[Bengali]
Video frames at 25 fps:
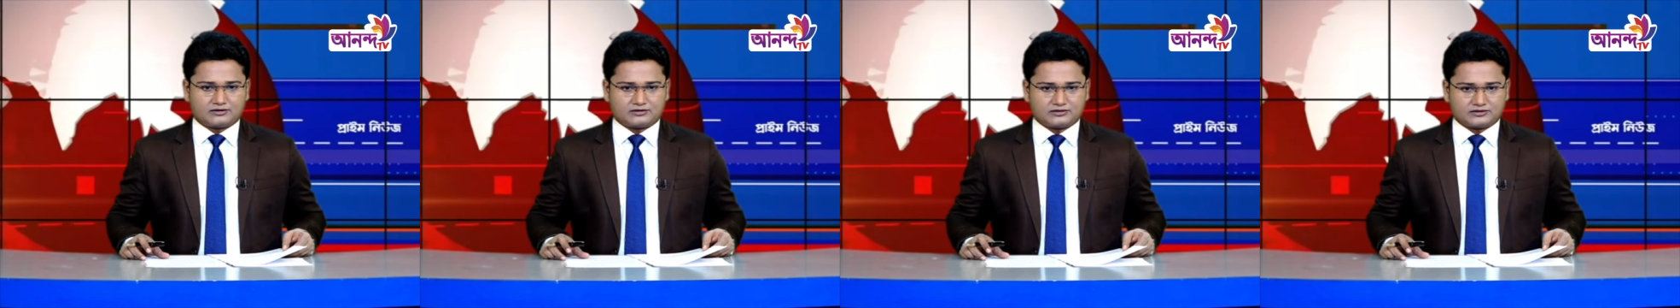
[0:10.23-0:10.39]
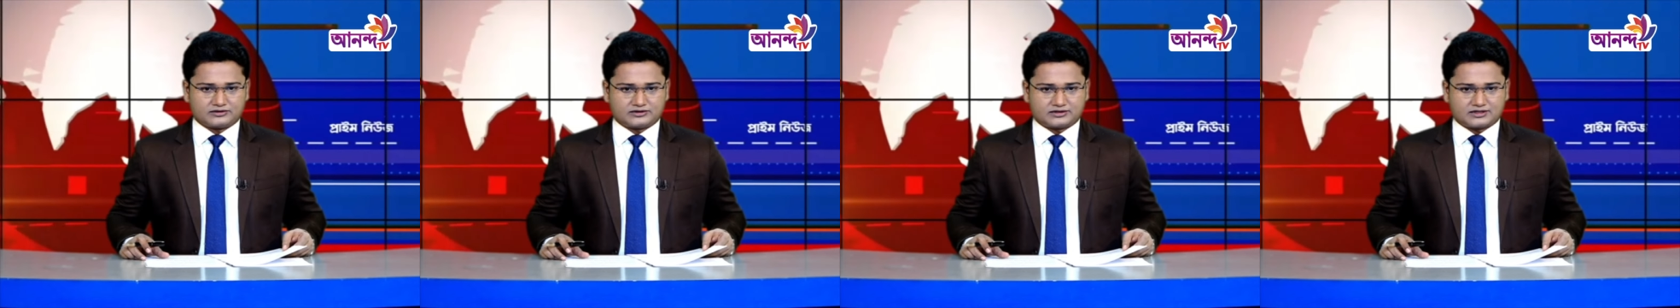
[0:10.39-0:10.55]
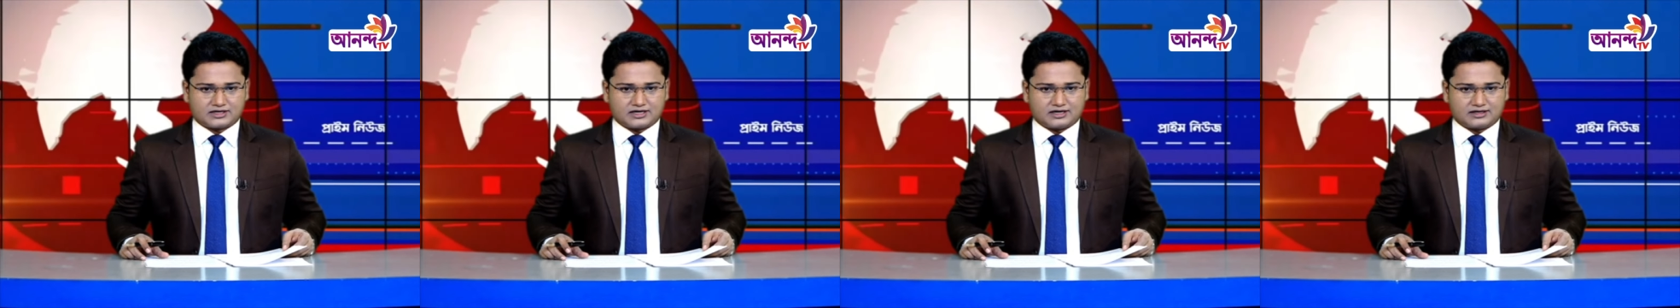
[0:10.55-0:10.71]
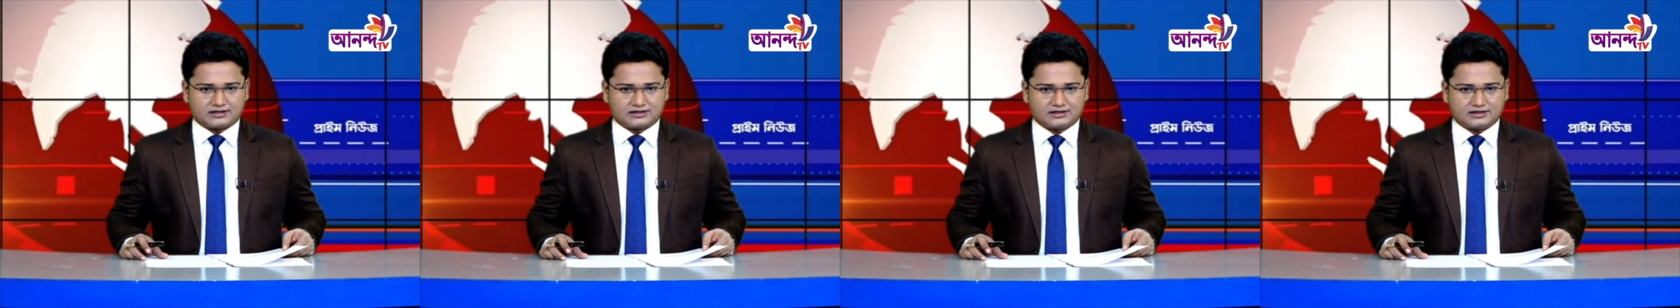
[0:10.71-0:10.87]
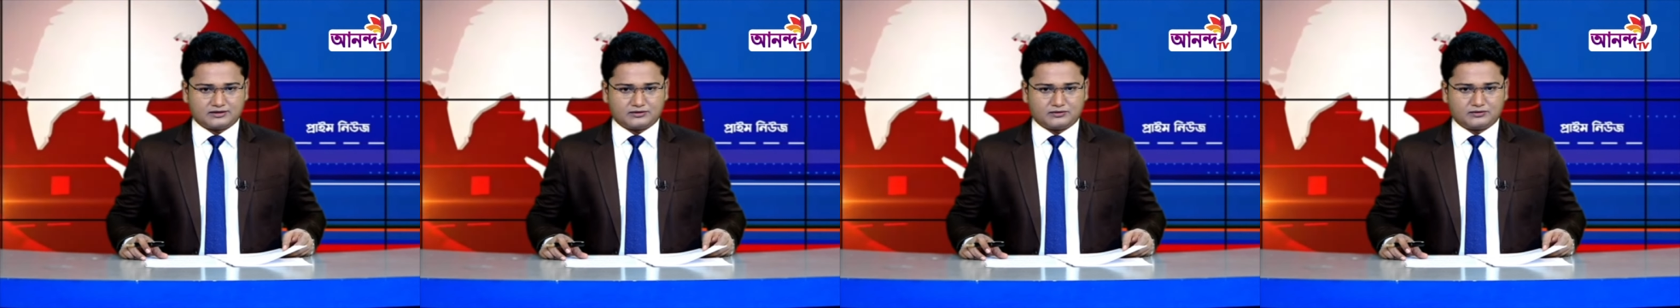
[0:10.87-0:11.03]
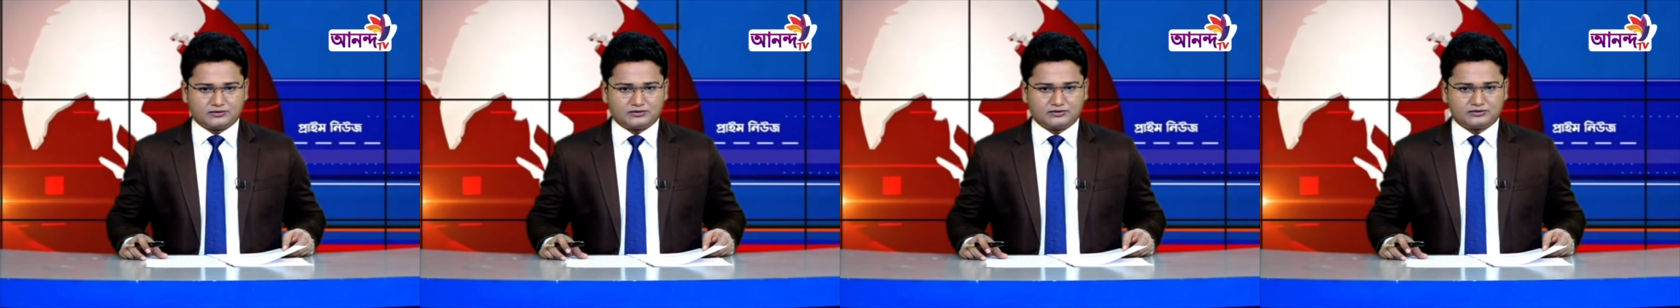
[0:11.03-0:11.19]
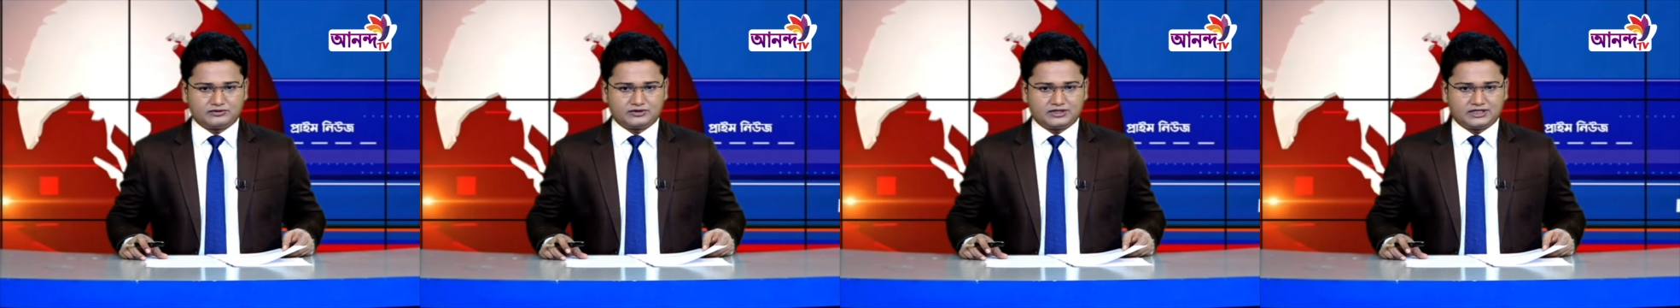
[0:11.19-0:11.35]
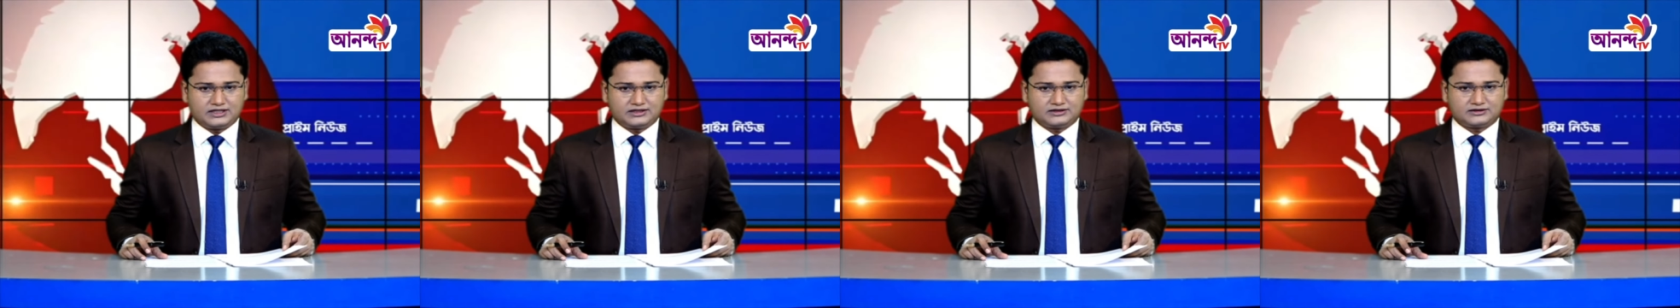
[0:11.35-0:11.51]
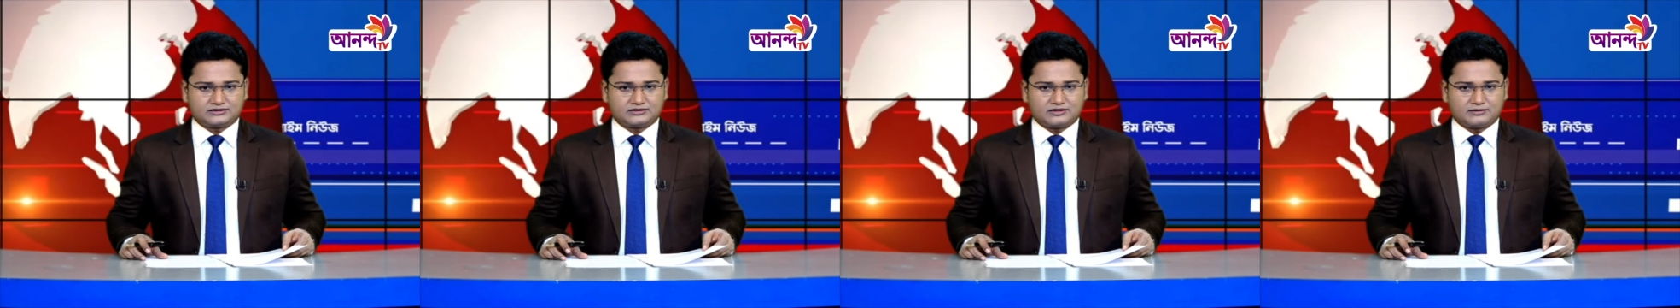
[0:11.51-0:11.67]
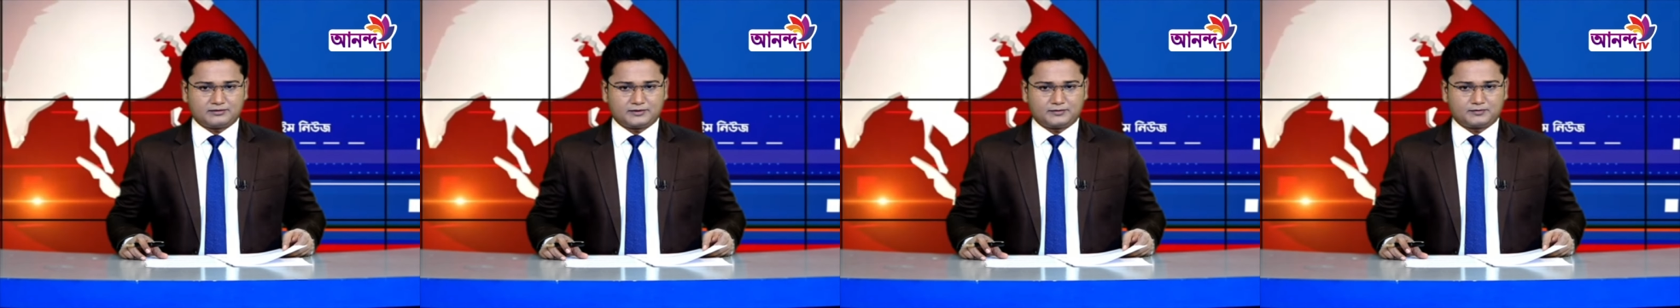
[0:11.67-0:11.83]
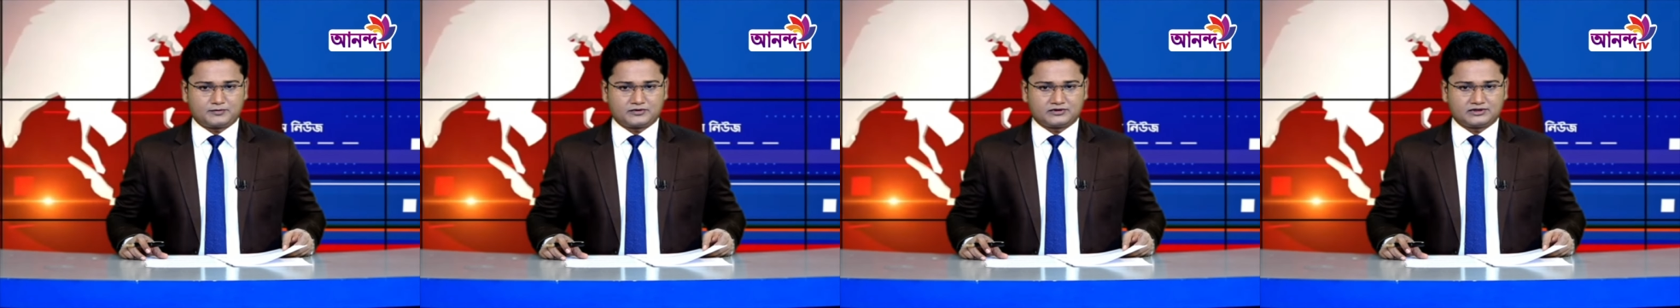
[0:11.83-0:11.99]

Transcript: কোস্টগার্ডের উনত্রিশতম